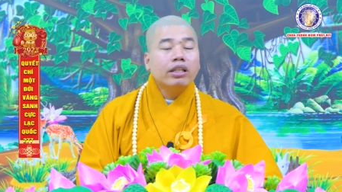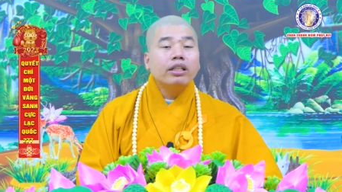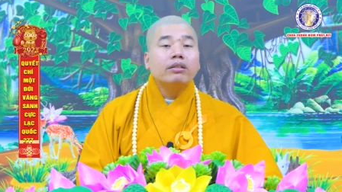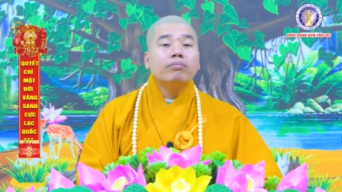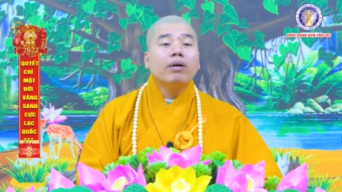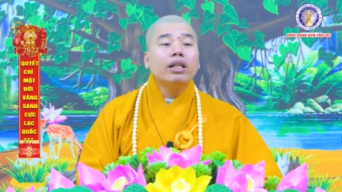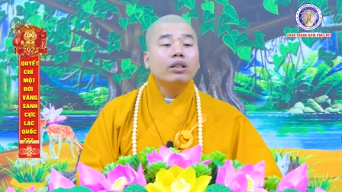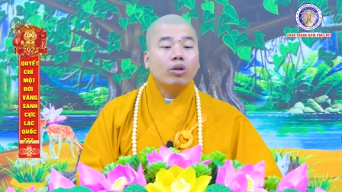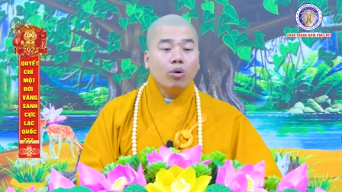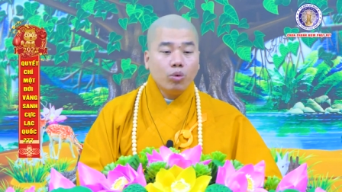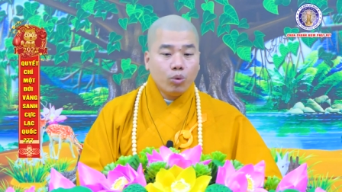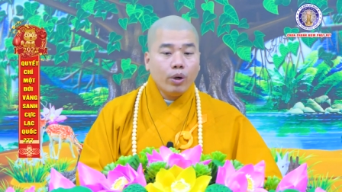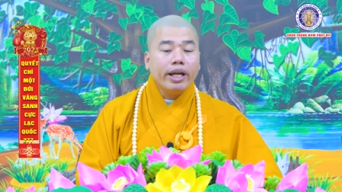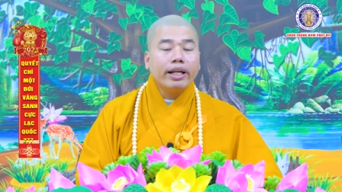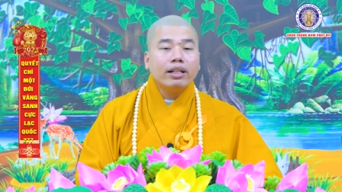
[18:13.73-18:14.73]
vì mình có
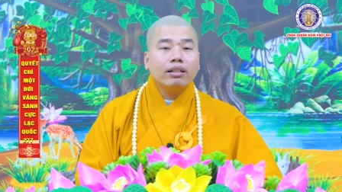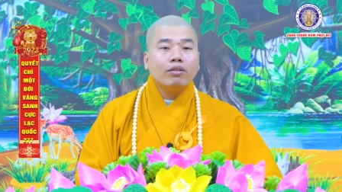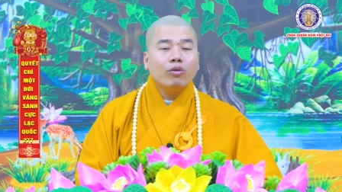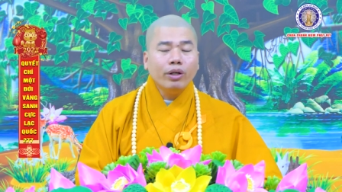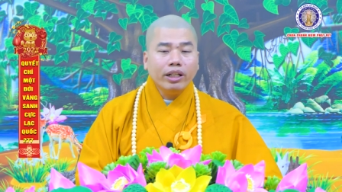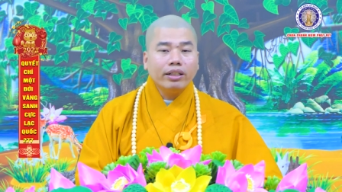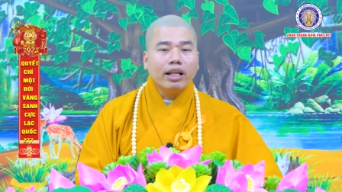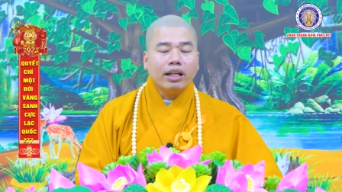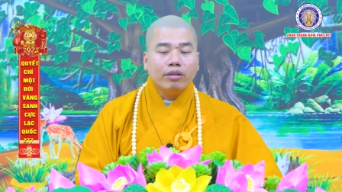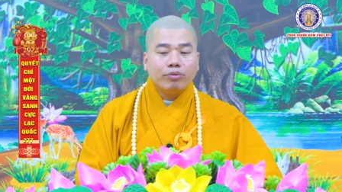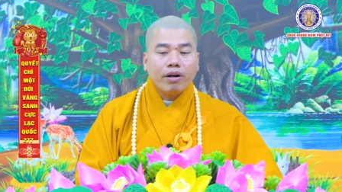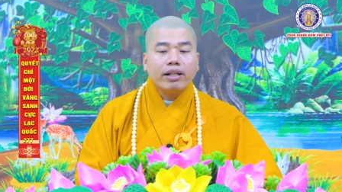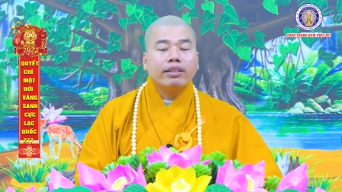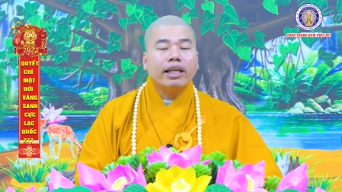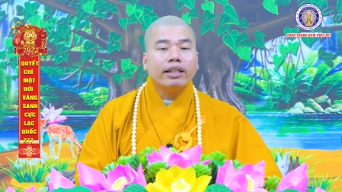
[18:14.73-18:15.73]
quyền quyết
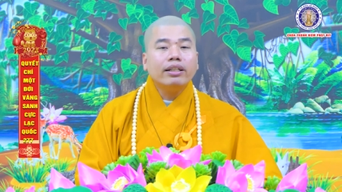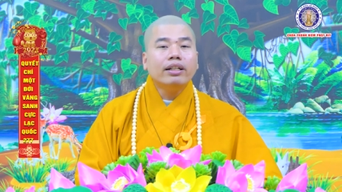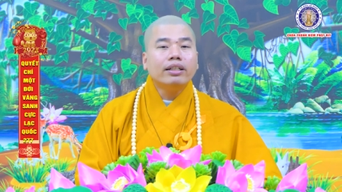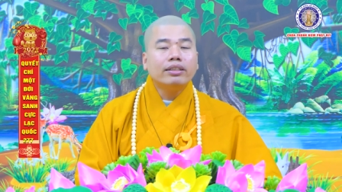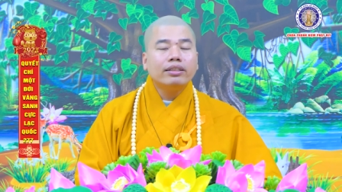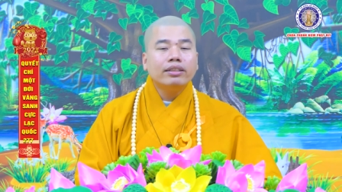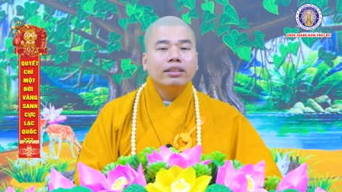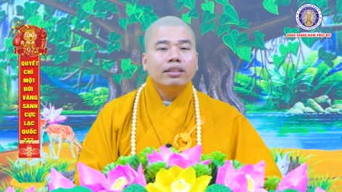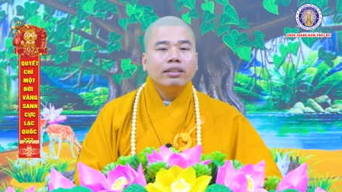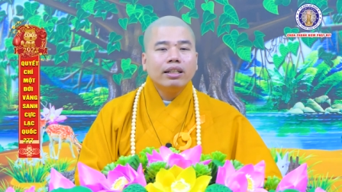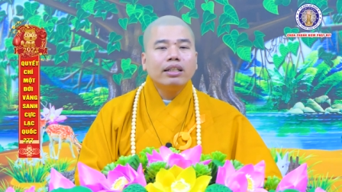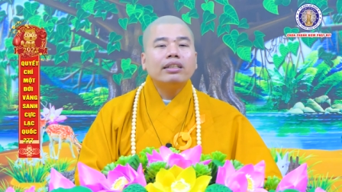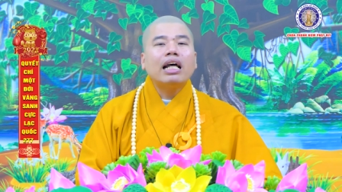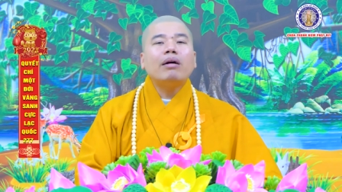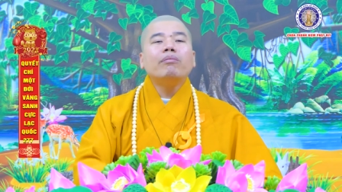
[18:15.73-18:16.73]
định phát triển được
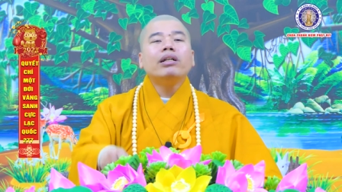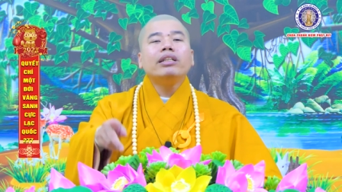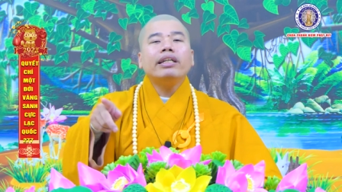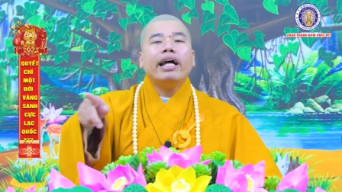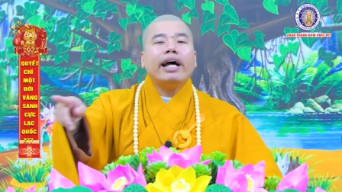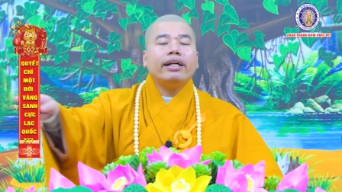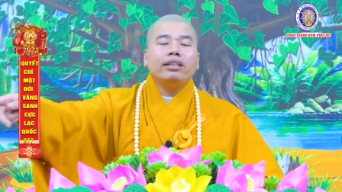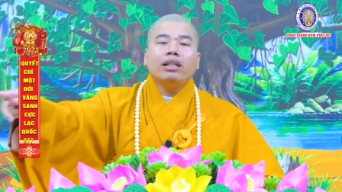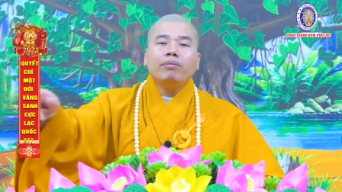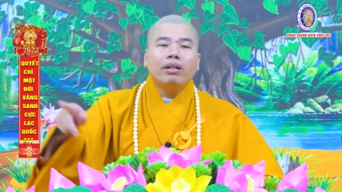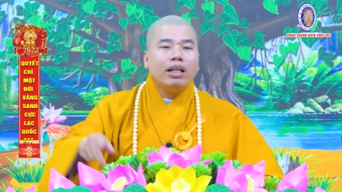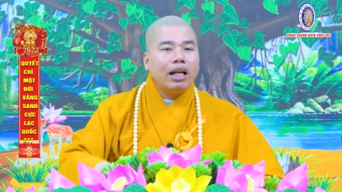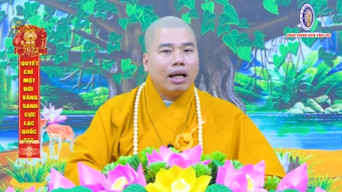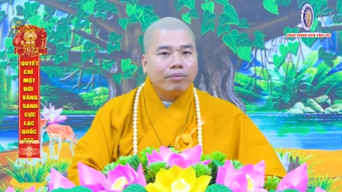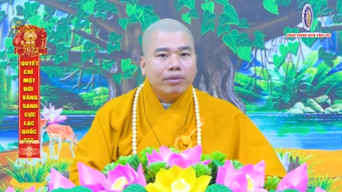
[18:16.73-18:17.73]
vì sao mình dạy gì
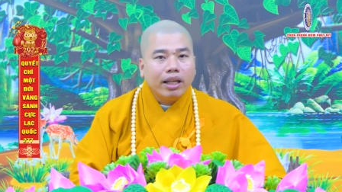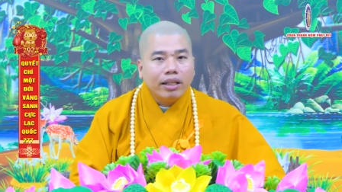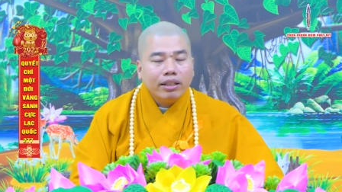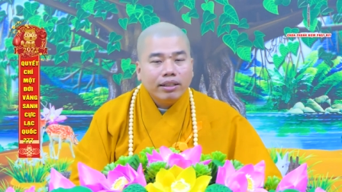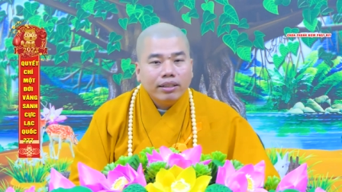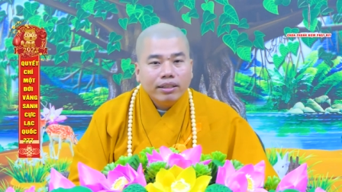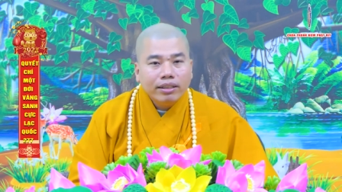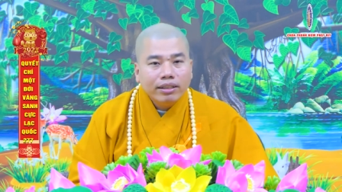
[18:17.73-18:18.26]
mình đi làm gì